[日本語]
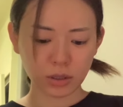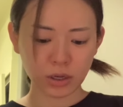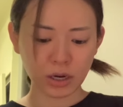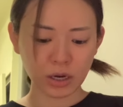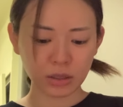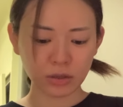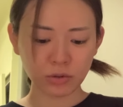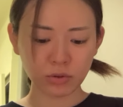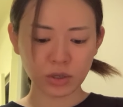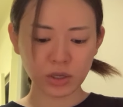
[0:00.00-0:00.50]

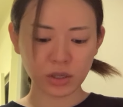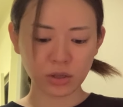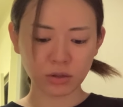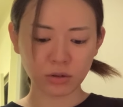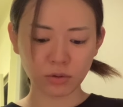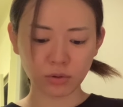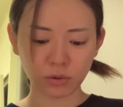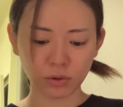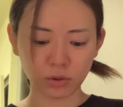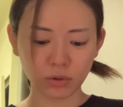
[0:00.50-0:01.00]

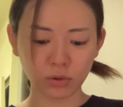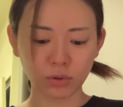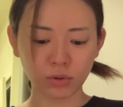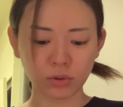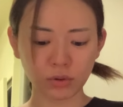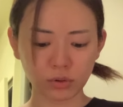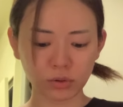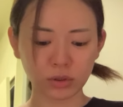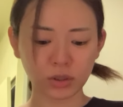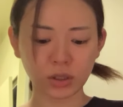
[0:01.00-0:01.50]
ハードディスクの容
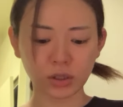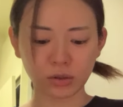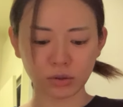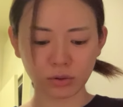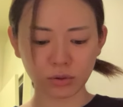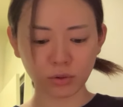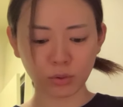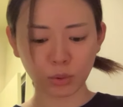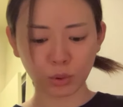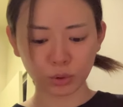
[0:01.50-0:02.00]
量でいう
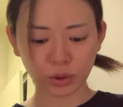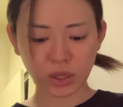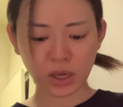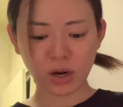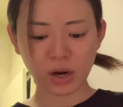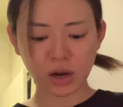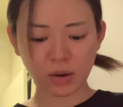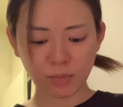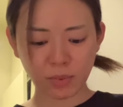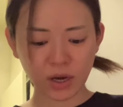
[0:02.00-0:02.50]
と5
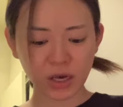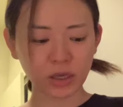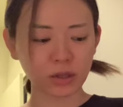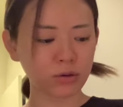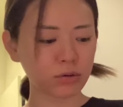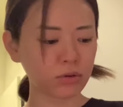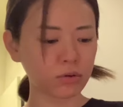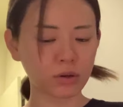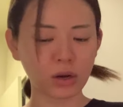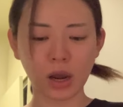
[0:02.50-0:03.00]

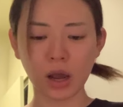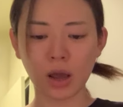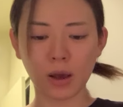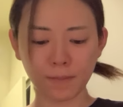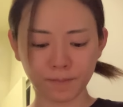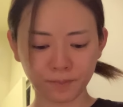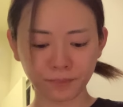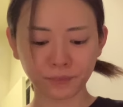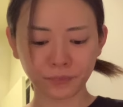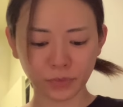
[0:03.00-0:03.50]
テラバイトぐらい
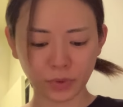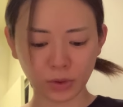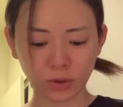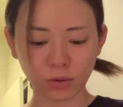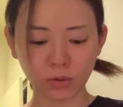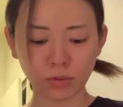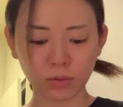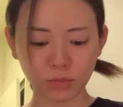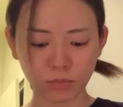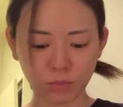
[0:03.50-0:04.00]

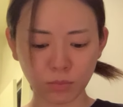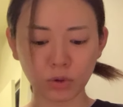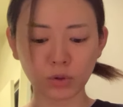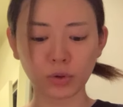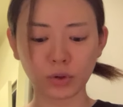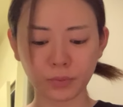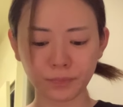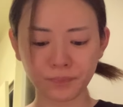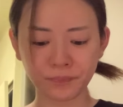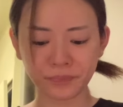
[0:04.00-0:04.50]
のも
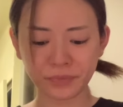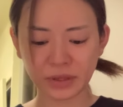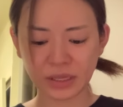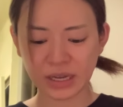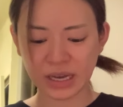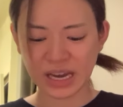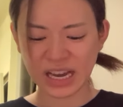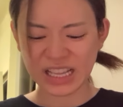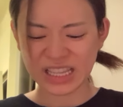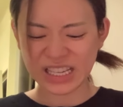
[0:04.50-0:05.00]
の
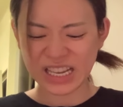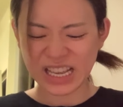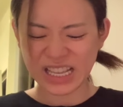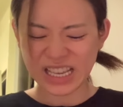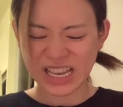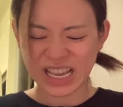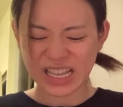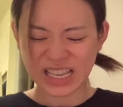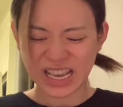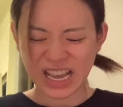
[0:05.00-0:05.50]
た
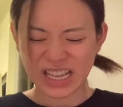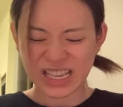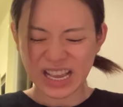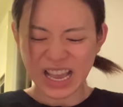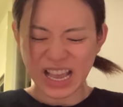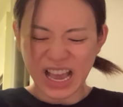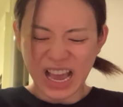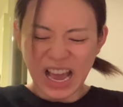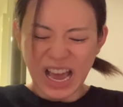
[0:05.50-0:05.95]
たたた